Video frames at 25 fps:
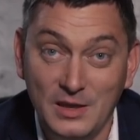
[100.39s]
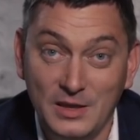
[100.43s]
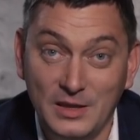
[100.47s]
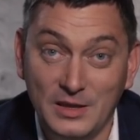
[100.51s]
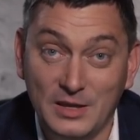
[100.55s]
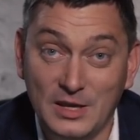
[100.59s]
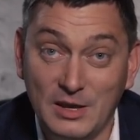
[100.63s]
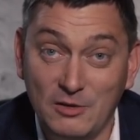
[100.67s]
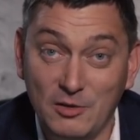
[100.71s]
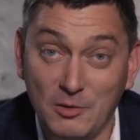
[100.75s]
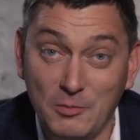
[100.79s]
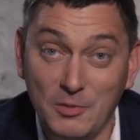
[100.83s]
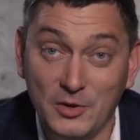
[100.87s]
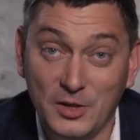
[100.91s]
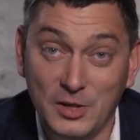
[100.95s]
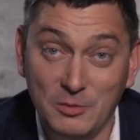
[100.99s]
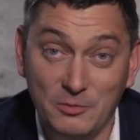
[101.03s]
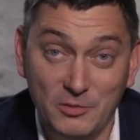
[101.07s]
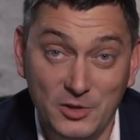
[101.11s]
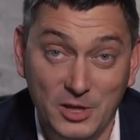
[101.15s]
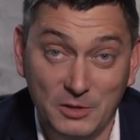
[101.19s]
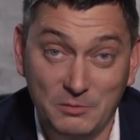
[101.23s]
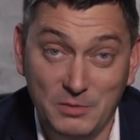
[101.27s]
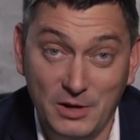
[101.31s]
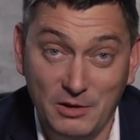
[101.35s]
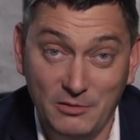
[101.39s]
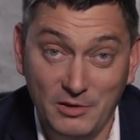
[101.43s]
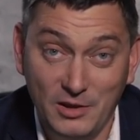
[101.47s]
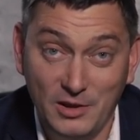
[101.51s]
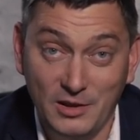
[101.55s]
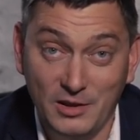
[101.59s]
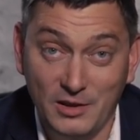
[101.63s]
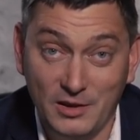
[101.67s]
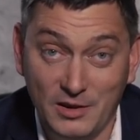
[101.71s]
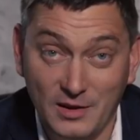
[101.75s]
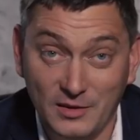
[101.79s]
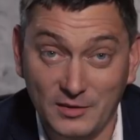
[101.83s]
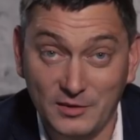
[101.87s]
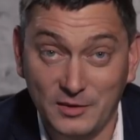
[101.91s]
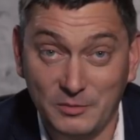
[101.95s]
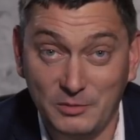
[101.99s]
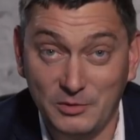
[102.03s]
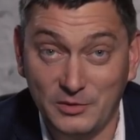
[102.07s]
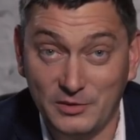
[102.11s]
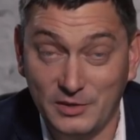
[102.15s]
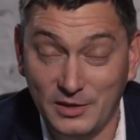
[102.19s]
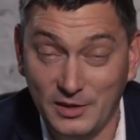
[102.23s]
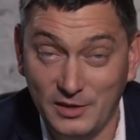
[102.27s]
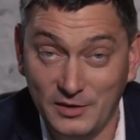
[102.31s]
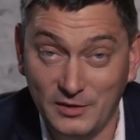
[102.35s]
И кого бы к нему не отправляли, разных
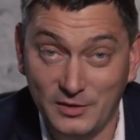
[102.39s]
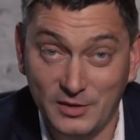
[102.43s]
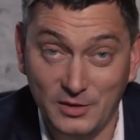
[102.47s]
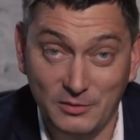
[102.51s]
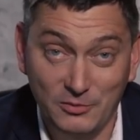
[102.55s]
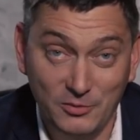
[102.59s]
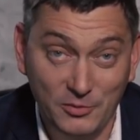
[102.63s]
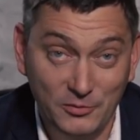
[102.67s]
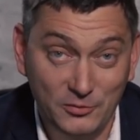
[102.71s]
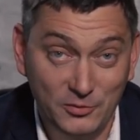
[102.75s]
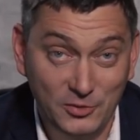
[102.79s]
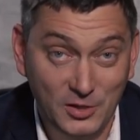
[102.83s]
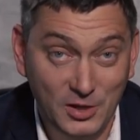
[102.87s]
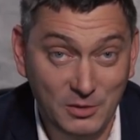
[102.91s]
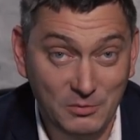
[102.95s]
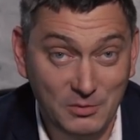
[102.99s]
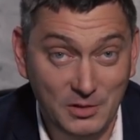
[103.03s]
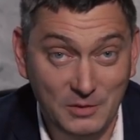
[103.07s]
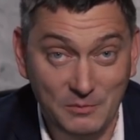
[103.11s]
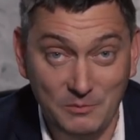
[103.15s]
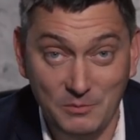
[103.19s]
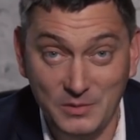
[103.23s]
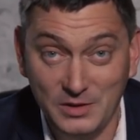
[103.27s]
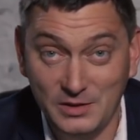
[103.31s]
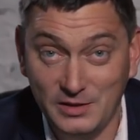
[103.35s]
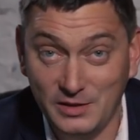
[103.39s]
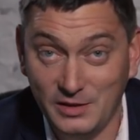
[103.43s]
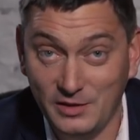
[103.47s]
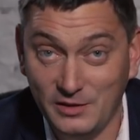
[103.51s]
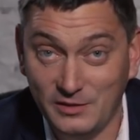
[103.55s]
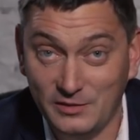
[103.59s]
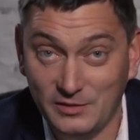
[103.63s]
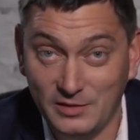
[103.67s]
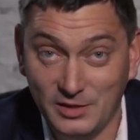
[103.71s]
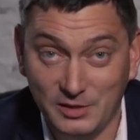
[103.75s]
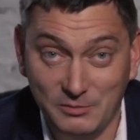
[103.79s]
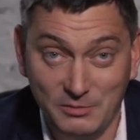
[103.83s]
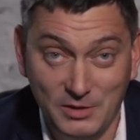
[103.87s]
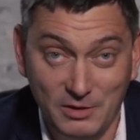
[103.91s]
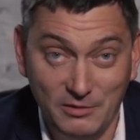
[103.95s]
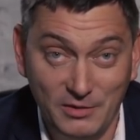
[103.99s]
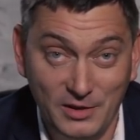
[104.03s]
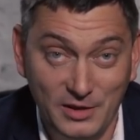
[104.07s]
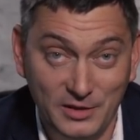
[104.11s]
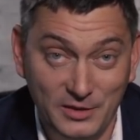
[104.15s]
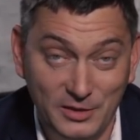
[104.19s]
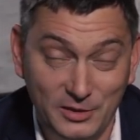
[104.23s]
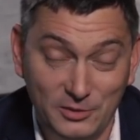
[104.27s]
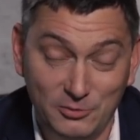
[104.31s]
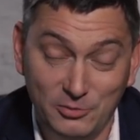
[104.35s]
специалистов, он все время матерится,
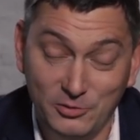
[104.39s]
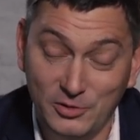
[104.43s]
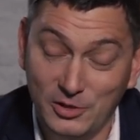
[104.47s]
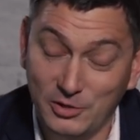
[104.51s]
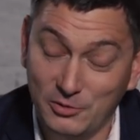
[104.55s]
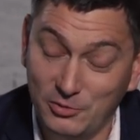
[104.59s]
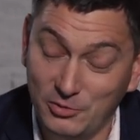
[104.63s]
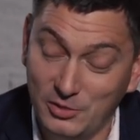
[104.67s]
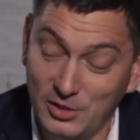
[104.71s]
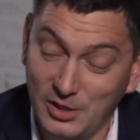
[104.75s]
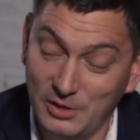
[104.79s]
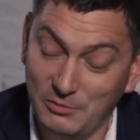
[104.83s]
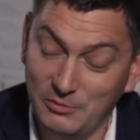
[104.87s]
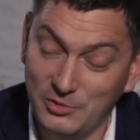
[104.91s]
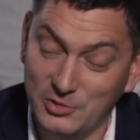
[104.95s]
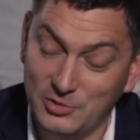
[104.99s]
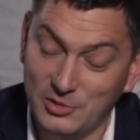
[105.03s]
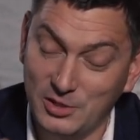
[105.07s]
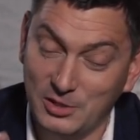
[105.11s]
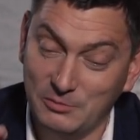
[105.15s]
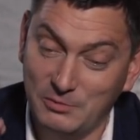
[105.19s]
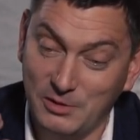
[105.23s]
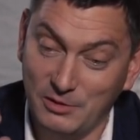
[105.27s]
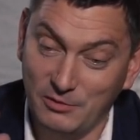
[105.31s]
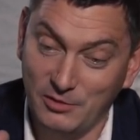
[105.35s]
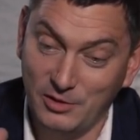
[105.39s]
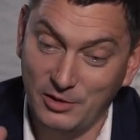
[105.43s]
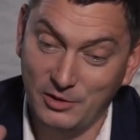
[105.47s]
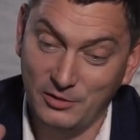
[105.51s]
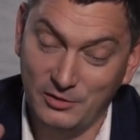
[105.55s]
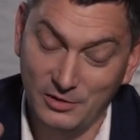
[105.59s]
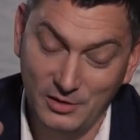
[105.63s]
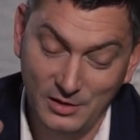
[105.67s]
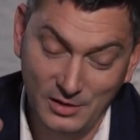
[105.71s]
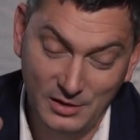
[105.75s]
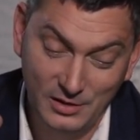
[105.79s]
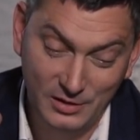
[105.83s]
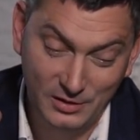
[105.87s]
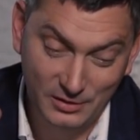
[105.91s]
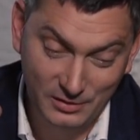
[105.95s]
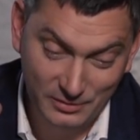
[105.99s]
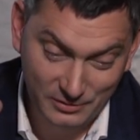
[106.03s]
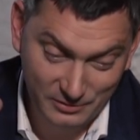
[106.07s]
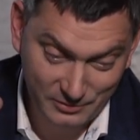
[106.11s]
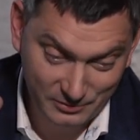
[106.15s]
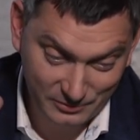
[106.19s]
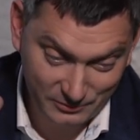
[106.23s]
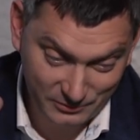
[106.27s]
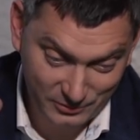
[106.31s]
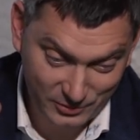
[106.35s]
отправляет их туда, куда обычно отправляет
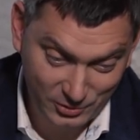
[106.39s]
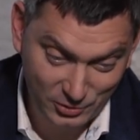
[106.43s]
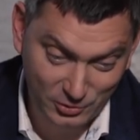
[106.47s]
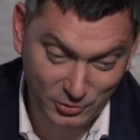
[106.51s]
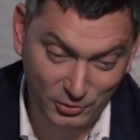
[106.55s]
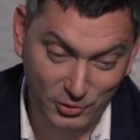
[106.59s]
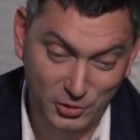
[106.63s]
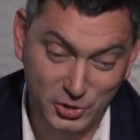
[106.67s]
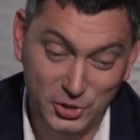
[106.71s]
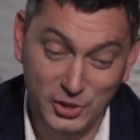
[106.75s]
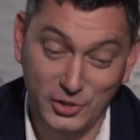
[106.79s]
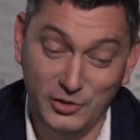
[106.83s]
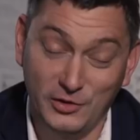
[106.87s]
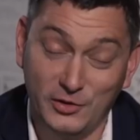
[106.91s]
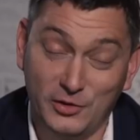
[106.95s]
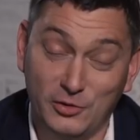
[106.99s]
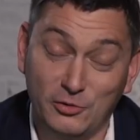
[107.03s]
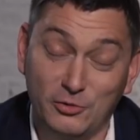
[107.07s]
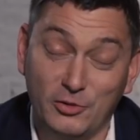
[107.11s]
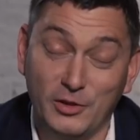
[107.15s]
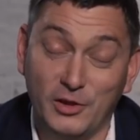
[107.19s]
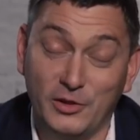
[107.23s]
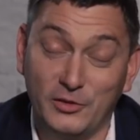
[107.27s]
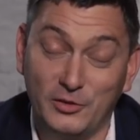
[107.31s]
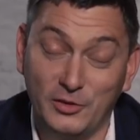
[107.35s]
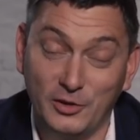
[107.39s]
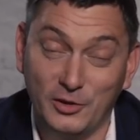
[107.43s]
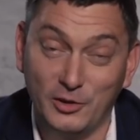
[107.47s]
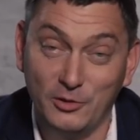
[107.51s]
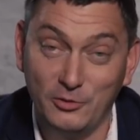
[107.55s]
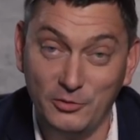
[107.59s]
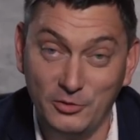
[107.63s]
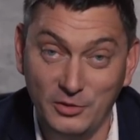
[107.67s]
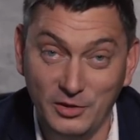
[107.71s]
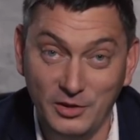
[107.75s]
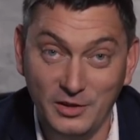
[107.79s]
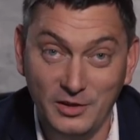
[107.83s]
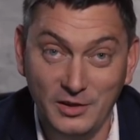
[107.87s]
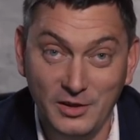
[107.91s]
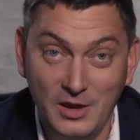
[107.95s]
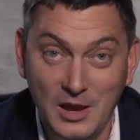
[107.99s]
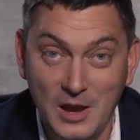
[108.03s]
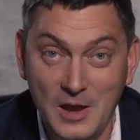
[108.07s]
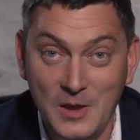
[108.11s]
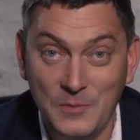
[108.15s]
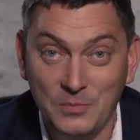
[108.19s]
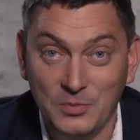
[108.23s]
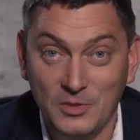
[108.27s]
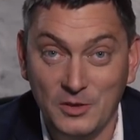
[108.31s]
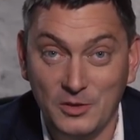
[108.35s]
э, в тяжелых жизненных ситуациях людей
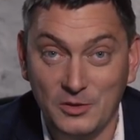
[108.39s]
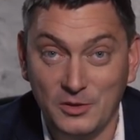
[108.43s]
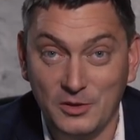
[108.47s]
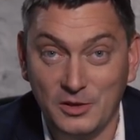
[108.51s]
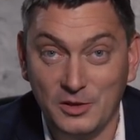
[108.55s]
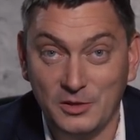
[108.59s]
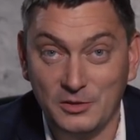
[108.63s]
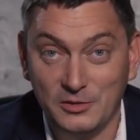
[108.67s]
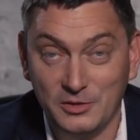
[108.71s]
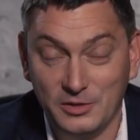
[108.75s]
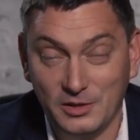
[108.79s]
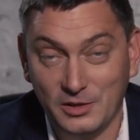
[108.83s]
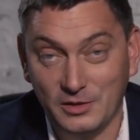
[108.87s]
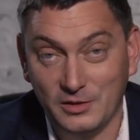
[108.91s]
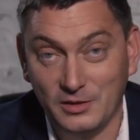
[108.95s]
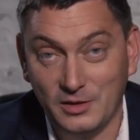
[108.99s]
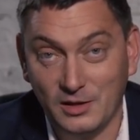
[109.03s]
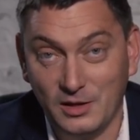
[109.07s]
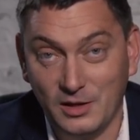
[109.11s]
э, и так